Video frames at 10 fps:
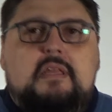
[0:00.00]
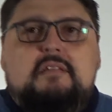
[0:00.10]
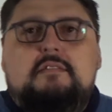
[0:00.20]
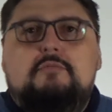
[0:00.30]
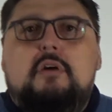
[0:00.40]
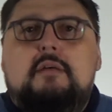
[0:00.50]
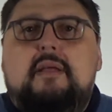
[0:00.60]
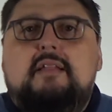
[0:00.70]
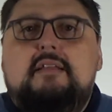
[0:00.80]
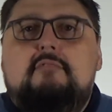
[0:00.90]
è
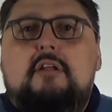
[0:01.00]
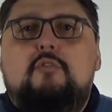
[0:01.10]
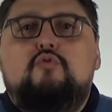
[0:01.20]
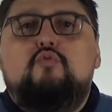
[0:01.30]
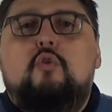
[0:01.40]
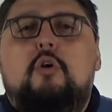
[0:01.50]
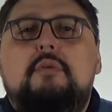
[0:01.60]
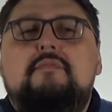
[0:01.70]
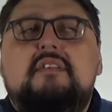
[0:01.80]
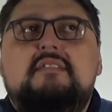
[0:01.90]
sicuramente quello su
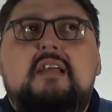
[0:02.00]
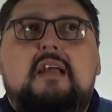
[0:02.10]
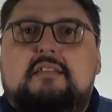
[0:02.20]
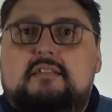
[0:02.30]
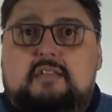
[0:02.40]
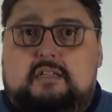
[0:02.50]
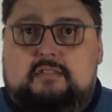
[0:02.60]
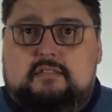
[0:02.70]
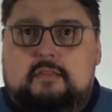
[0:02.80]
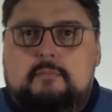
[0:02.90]
come investire senza
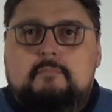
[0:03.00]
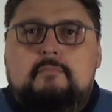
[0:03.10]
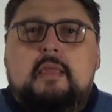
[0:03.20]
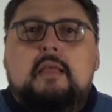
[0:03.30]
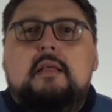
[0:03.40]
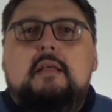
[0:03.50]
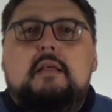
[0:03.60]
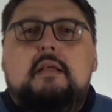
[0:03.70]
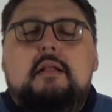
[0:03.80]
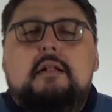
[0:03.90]
rischi.
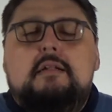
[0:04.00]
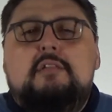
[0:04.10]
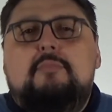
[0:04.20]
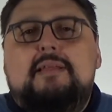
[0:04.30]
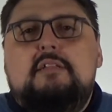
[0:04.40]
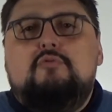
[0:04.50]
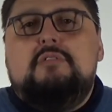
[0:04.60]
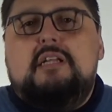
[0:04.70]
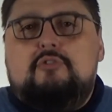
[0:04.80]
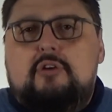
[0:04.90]
La domanda è
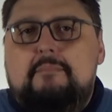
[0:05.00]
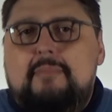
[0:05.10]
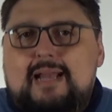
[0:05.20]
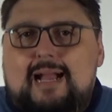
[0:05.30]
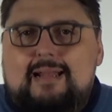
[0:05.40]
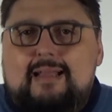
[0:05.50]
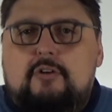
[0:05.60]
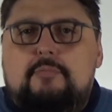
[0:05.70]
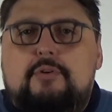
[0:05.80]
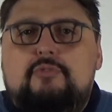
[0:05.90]
tutt'altro che banale e
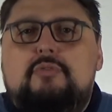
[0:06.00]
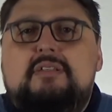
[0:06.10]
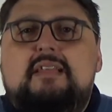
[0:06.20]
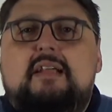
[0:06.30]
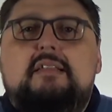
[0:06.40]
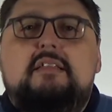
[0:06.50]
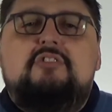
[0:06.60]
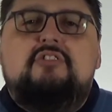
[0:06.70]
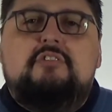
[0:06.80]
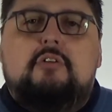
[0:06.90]
comporta una serie di
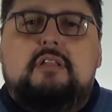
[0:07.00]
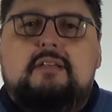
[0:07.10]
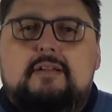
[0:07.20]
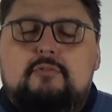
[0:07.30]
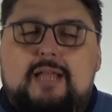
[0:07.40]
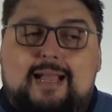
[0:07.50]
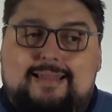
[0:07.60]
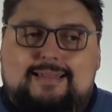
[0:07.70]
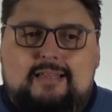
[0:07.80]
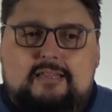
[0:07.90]
decisioni da valutare
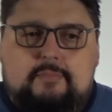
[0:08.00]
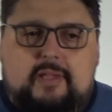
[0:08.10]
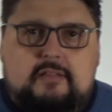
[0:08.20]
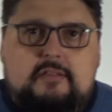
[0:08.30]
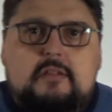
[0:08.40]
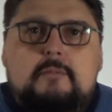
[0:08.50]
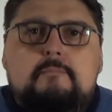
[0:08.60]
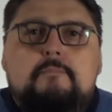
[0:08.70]
attentamente.